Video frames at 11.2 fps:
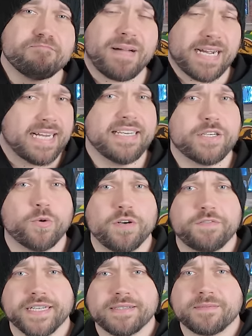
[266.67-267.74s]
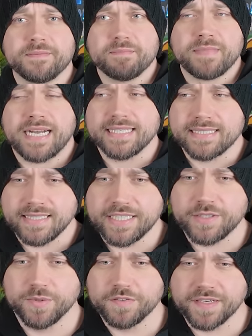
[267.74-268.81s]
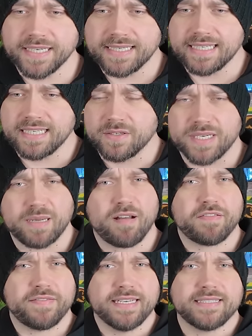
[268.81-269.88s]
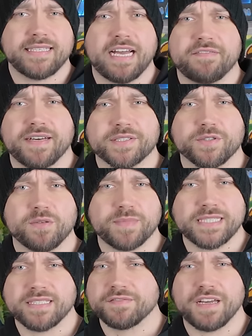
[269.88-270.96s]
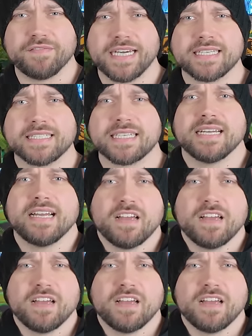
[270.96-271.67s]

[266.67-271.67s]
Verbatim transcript: man kann die cool finden, man kann sie nicht cool finden oder man findet sie einfach so ein bisschen verwirrend.